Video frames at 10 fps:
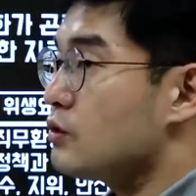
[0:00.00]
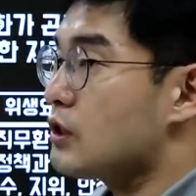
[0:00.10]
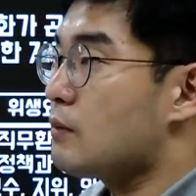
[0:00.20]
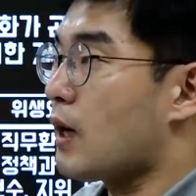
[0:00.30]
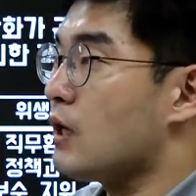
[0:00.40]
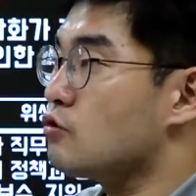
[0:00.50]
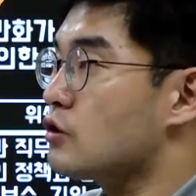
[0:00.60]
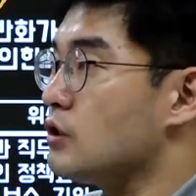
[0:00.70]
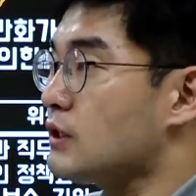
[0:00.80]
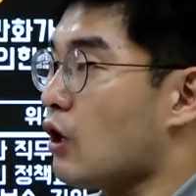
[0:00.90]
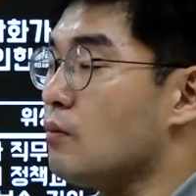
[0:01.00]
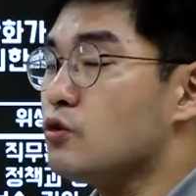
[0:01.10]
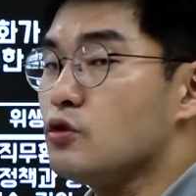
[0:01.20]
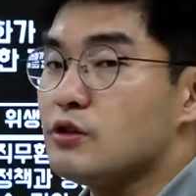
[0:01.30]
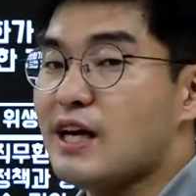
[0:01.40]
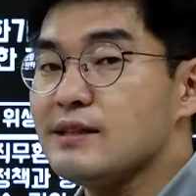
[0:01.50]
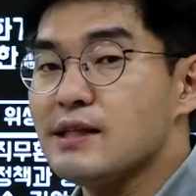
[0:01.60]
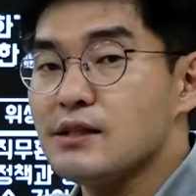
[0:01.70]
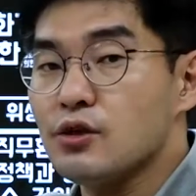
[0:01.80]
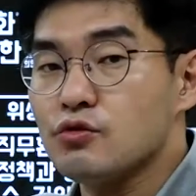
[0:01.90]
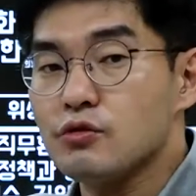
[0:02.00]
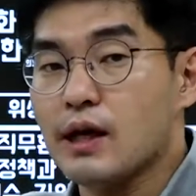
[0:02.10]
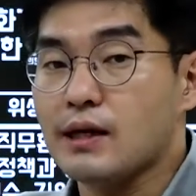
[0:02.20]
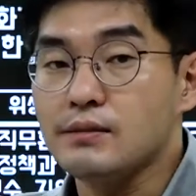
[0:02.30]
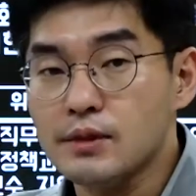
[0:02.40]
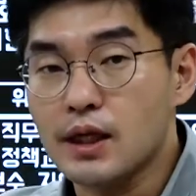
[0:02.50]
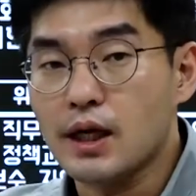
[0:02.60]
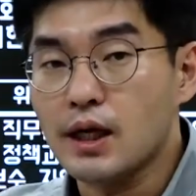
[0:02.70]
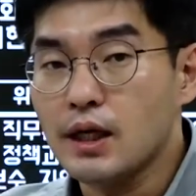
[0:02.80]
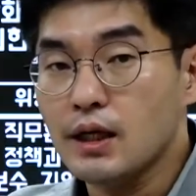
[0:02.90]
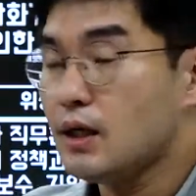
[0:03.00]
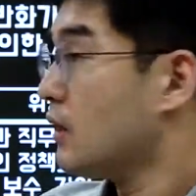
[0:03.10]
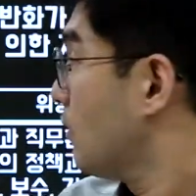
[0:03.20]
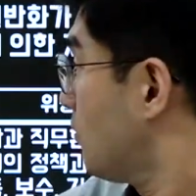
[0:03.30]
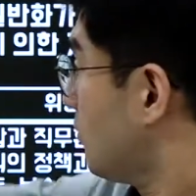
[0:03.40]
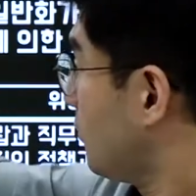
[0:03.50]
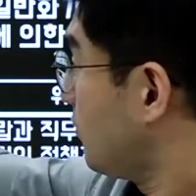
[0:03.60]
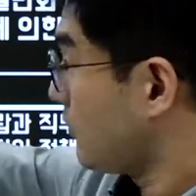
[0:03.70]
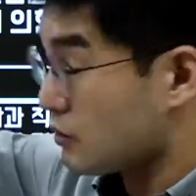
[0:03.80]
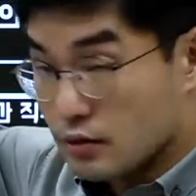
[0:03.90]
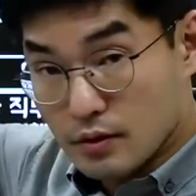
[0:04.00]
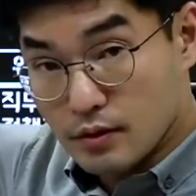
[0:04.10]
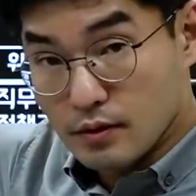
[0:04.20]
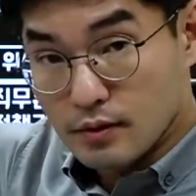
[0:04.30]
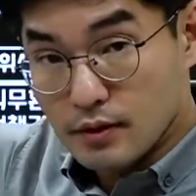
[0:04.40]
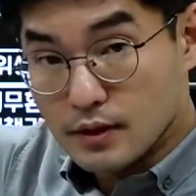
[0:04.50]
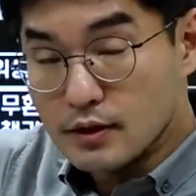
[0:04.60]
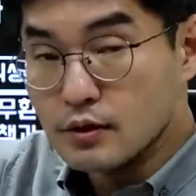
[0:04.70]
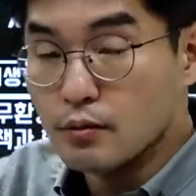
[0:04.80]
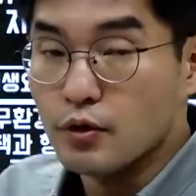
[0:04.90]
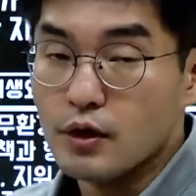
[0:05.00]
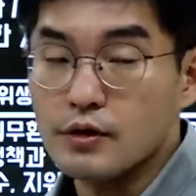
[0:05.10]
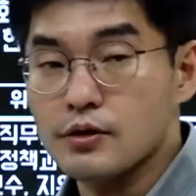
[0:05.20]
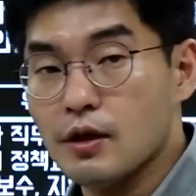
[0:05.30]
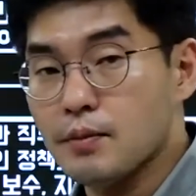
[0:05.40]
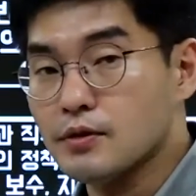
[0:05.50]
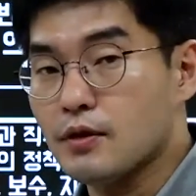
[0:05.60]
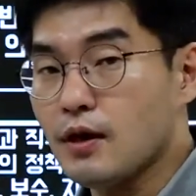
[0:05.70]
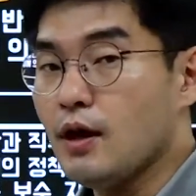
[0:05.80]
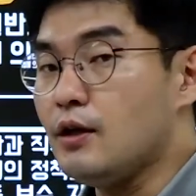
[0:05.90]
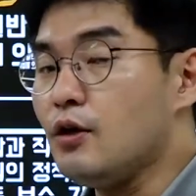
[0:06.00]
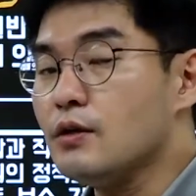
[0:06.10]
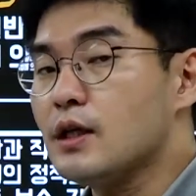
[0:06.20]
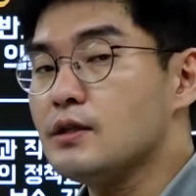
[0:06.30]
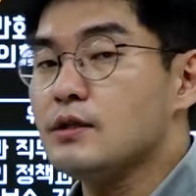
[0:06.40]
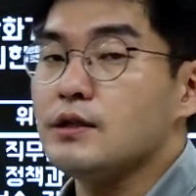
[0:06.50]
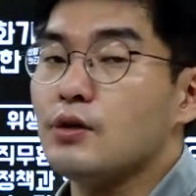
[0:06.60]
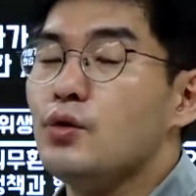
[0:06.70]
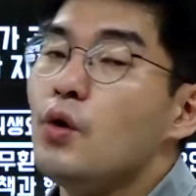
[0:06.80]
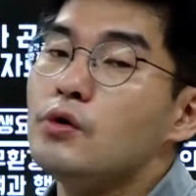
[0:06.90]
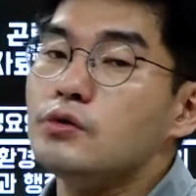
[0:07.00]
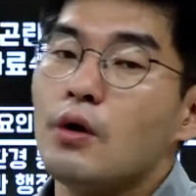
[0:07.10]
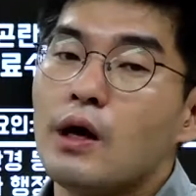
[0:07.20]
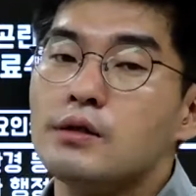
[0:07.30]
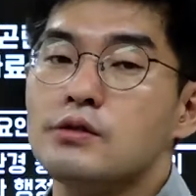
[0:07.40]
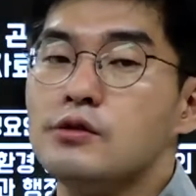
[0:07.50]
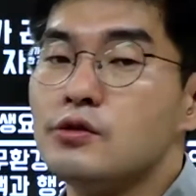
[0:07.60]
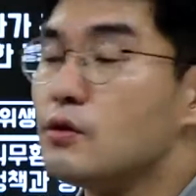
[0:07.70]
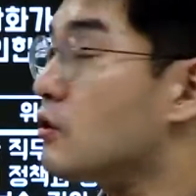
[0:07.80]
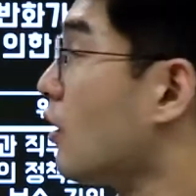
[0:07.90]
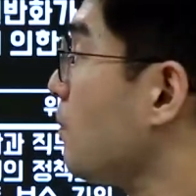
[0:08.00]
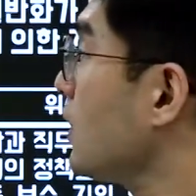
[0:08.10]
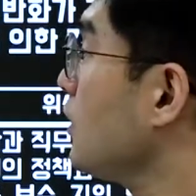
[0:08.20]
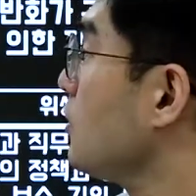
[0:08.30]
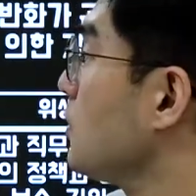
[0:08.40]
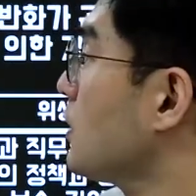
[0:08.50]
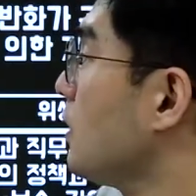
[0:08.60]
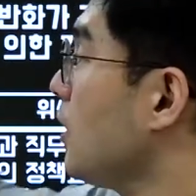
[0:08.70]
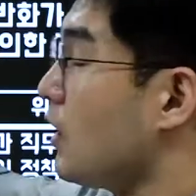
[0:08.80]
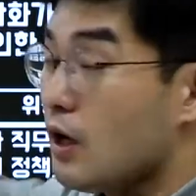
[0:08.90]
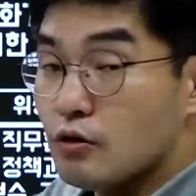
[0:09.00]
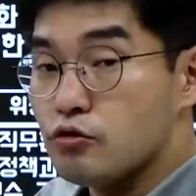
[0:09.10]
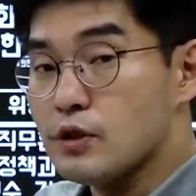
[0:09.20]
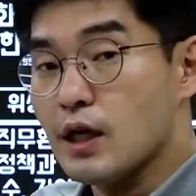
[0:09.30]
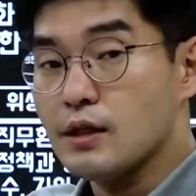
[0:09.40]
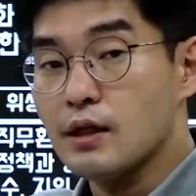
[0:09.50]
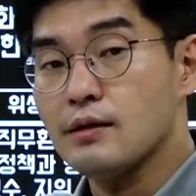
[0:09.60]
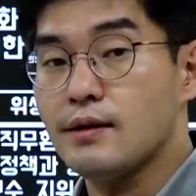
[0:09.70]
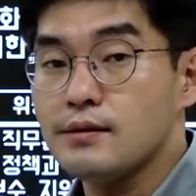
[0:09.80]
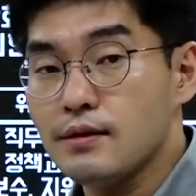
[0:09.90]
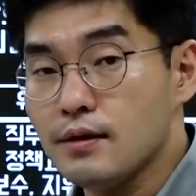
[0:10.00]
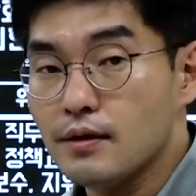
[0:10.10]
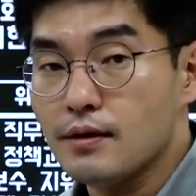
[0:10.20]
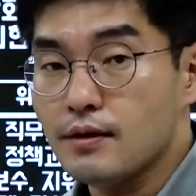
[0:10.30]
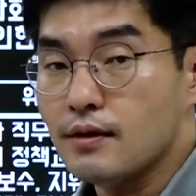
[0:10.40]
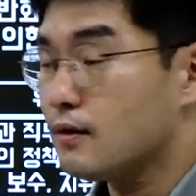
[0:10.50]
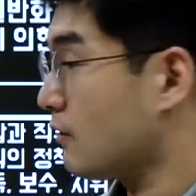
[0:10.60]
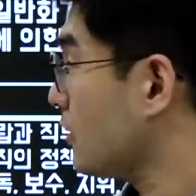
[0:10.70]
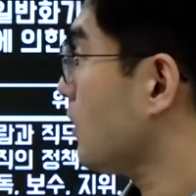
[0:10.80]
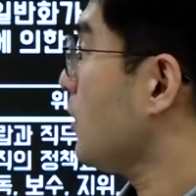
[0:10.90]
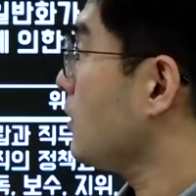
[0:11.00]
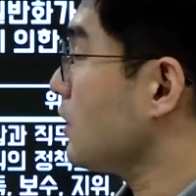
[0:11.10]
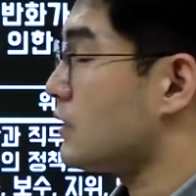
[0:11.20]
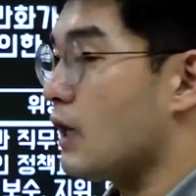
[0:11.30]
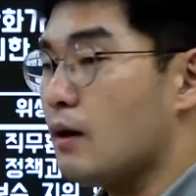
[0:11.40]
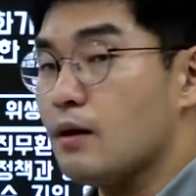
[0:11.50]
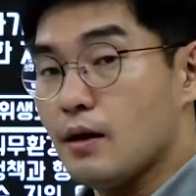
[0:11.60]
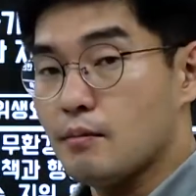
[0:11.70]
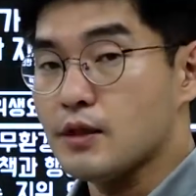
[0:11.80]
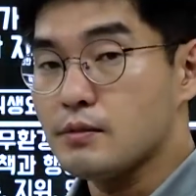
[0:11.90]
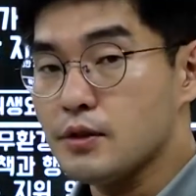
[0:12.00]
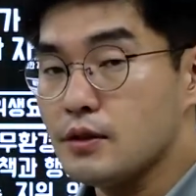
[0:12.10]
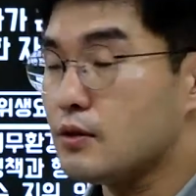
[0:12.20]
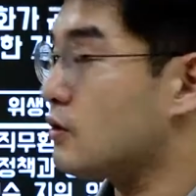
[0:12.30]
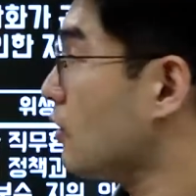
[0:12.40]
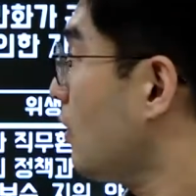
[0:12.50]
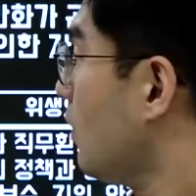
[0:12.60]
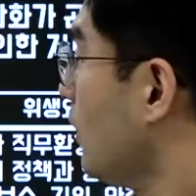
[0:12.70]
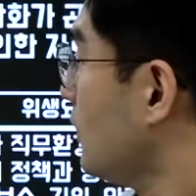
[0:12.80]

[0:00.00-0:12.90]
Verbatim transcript: 손실을 막아주지 작업 능률을 향상시켜주는 게 아닙니다. 그죠? 생산성 뭐라 그랬어요 앞에서 이건 사실상 효율성과 능률성을 결합한 개념이기 때문에 둘 다 해당이 되는 거예요 그렇기 때문에 그냥 제가 말씀드린 것처럼